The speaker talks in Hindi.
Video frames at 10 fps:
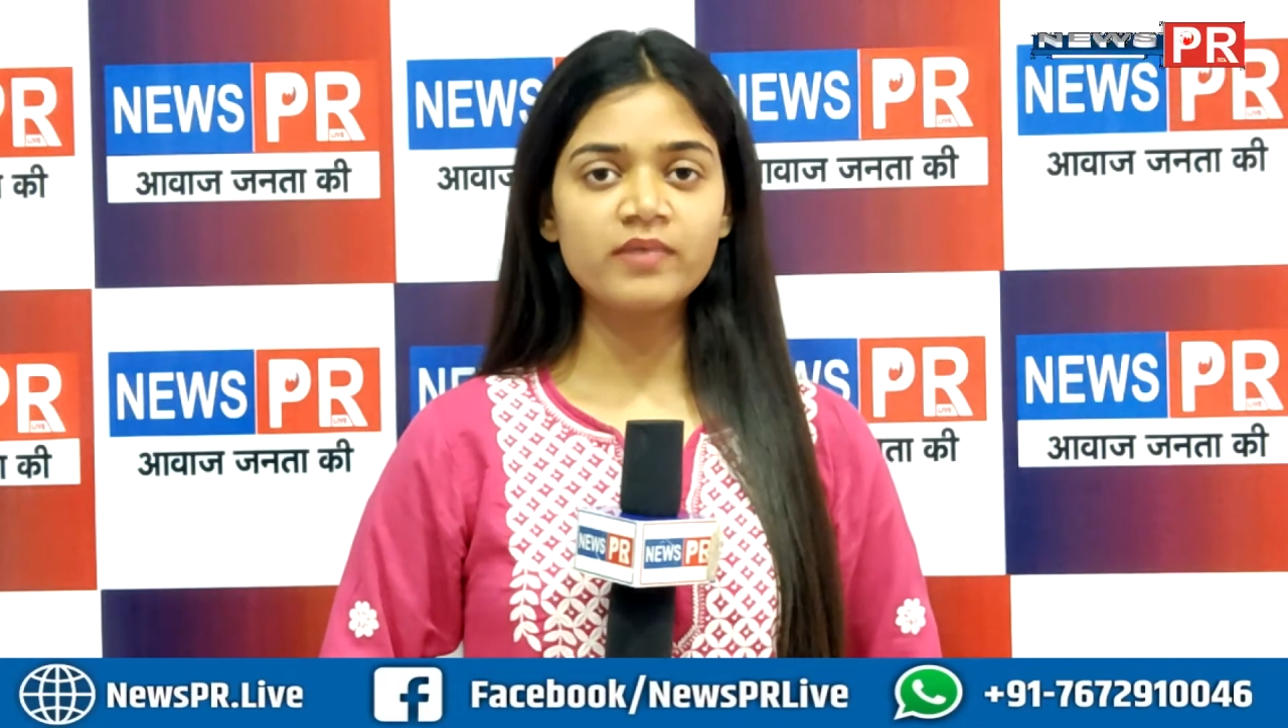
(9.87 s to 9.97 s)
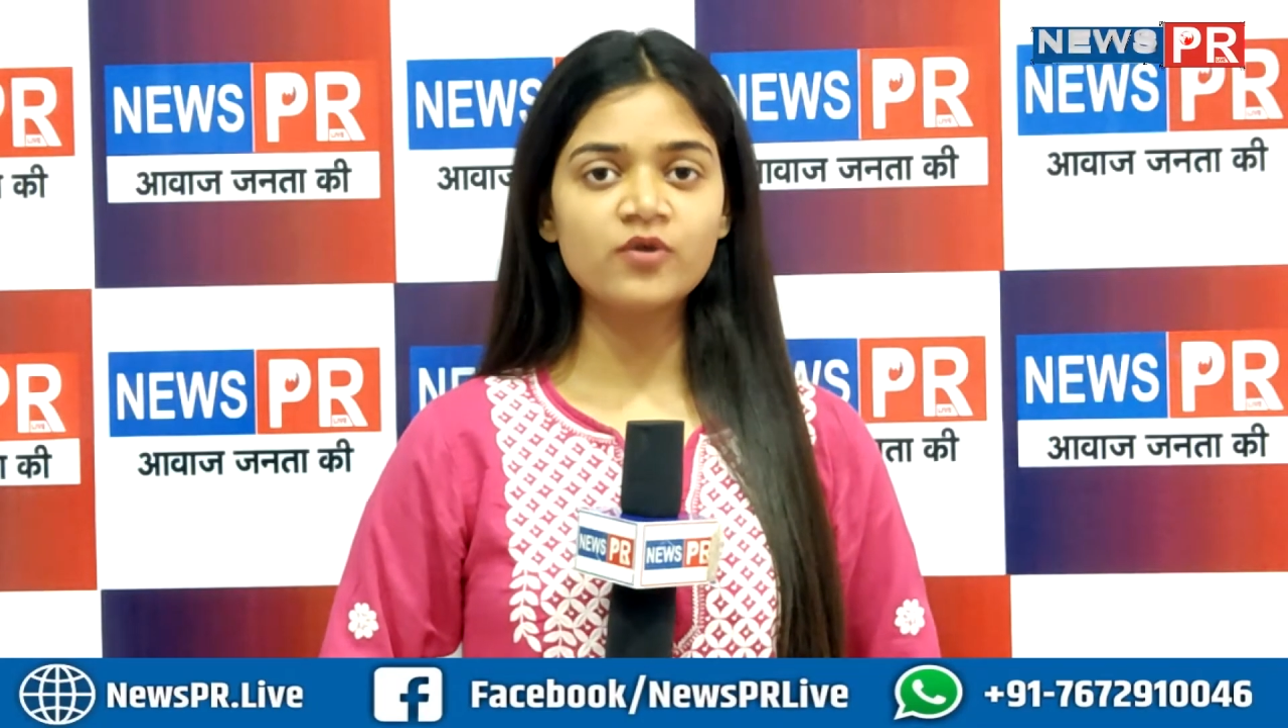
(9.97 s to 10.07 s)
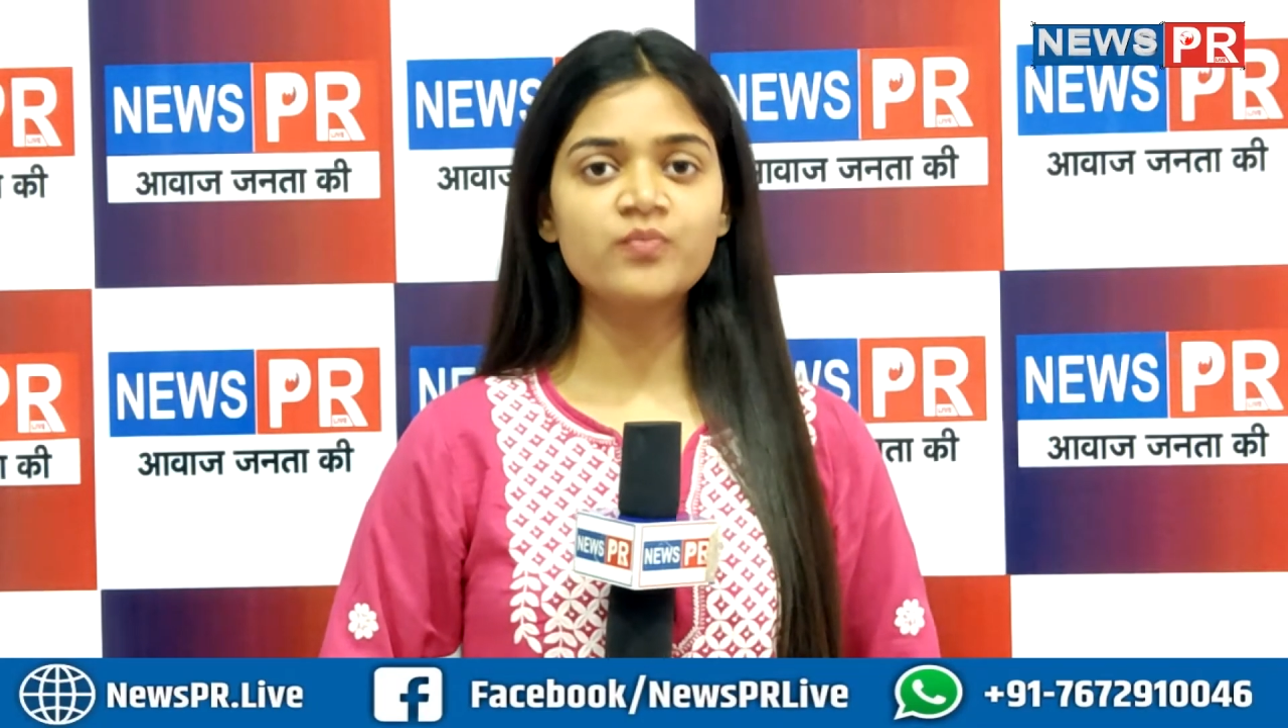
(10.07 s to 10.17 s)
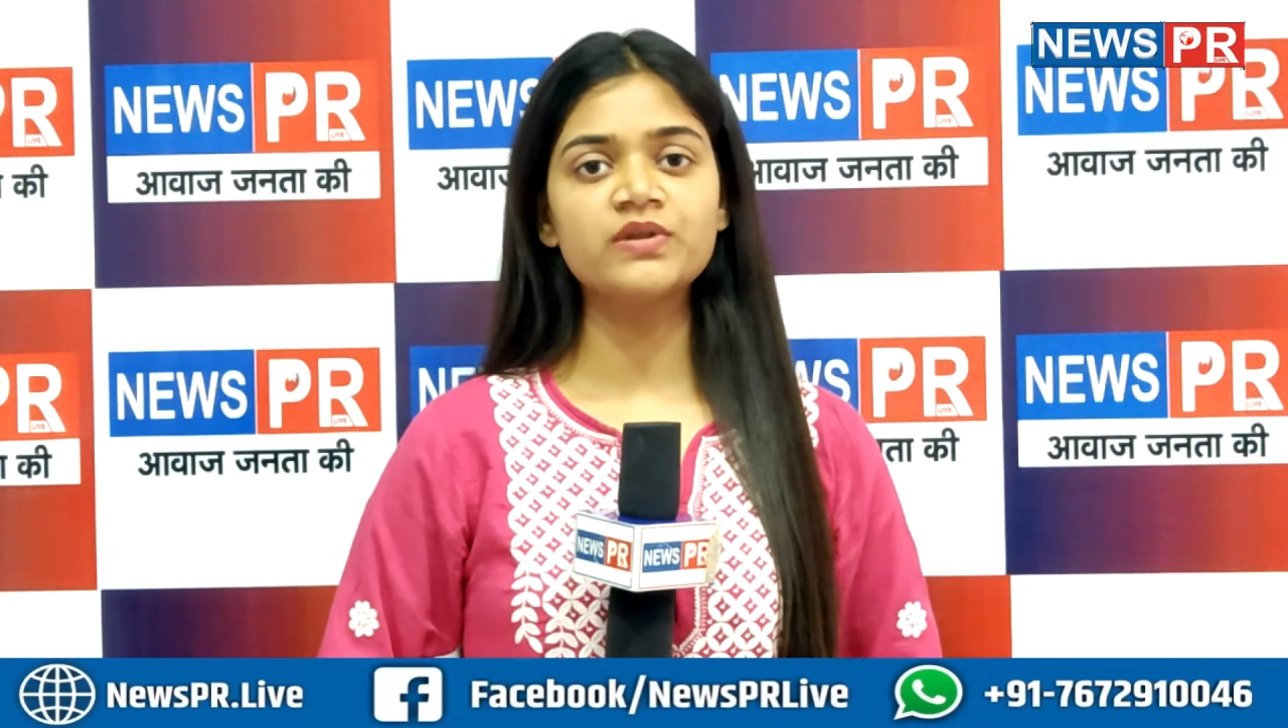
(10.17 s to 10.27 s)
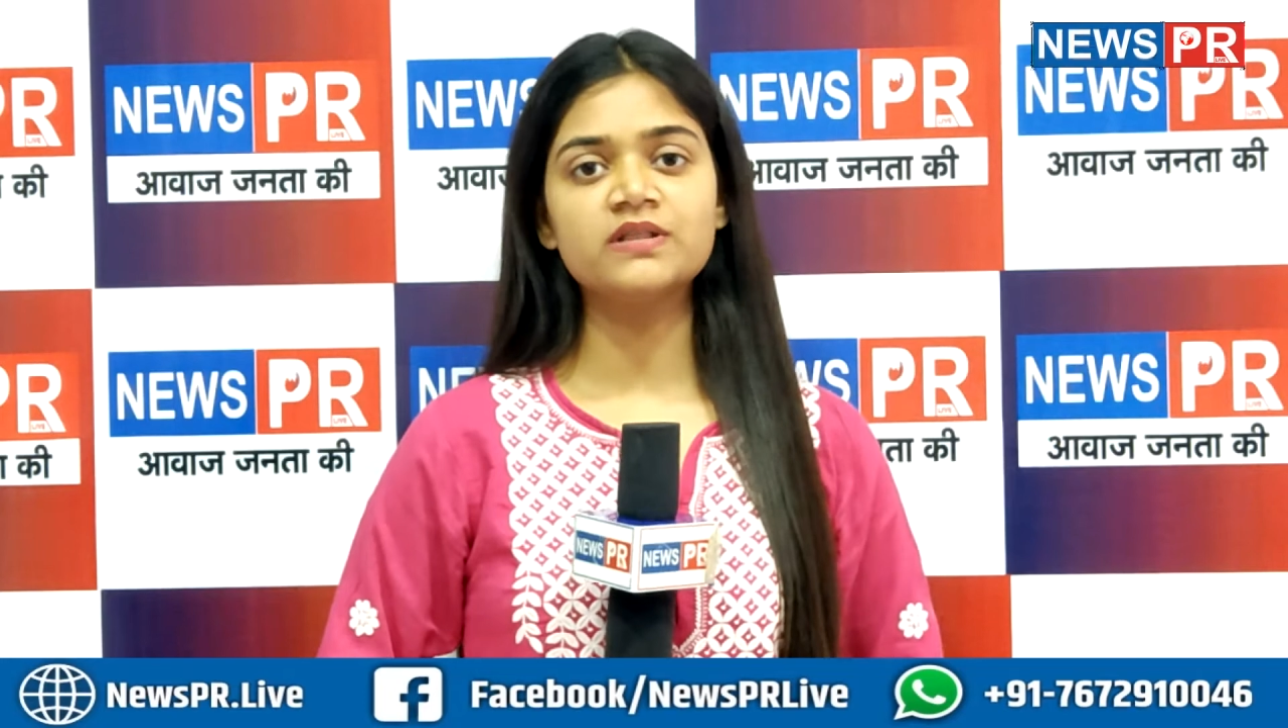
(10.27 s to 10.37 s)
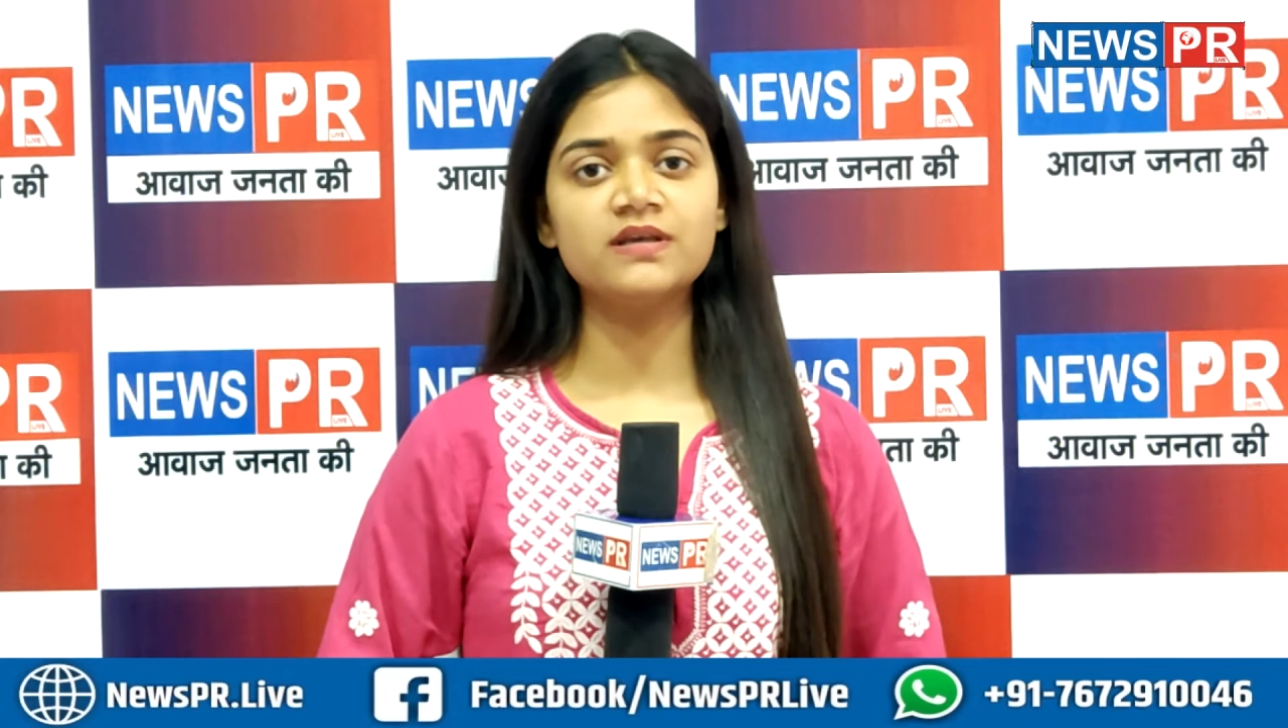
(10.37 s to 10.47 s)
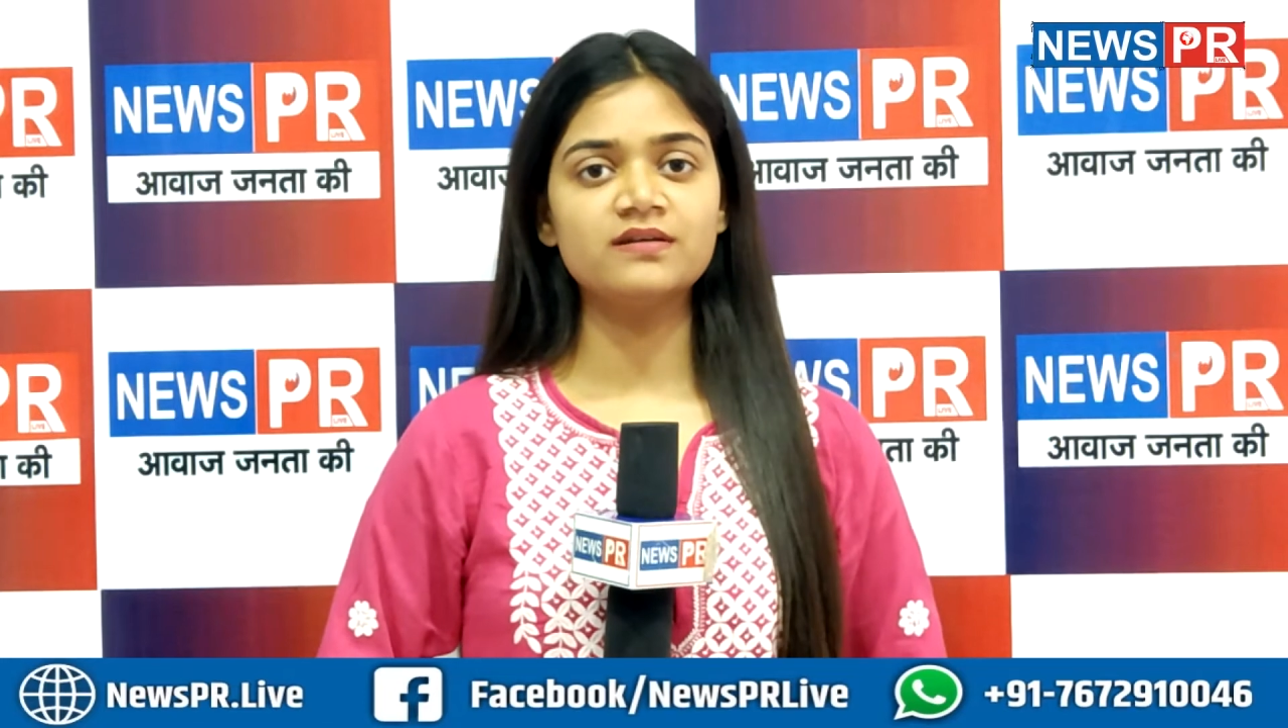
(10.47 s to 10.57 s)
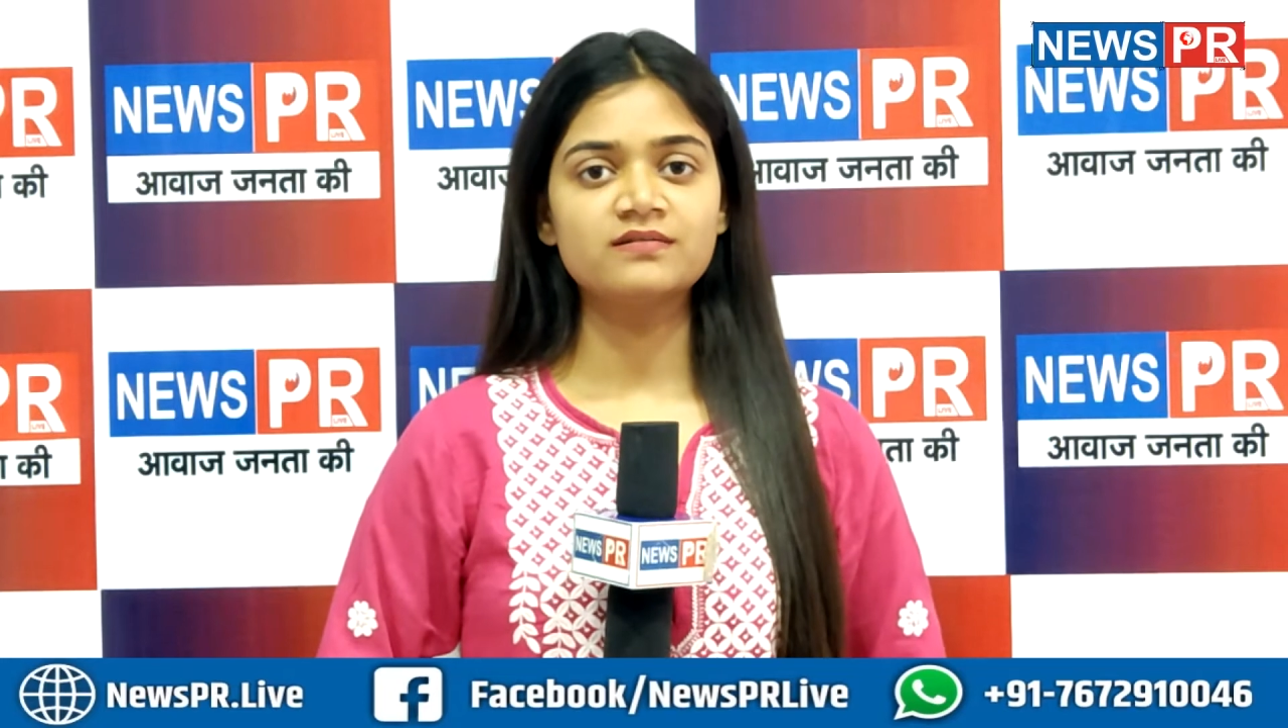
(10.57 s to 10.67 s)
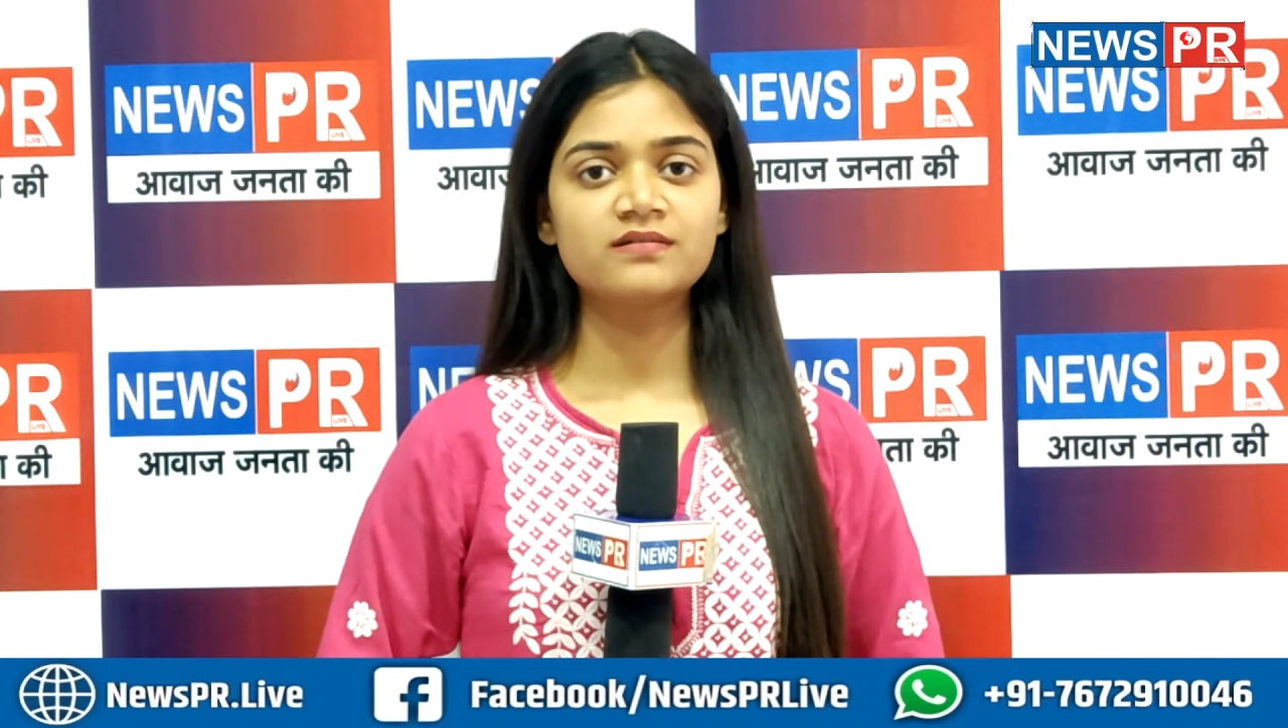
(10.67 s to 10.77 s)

मैं हूं प्रीति